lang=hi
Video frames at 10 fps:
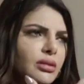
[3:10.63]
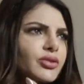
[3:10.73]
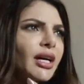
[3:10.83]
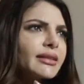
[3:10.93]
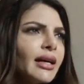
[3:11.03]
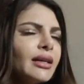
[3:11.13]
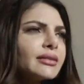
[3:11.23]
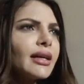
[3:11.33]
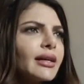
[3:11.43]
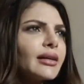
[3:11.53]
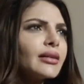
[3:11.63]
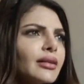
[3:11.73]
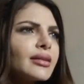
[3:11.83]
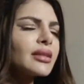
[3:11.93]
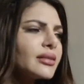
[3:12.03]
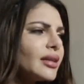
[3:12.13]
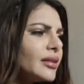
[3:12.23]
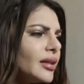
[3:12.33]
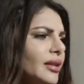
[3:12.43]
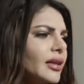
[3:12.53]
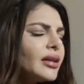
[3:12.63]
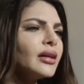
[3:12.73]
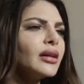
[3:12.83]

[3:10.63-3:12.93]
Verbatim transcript: झटका लगता है ऐसा लगता है कि अरे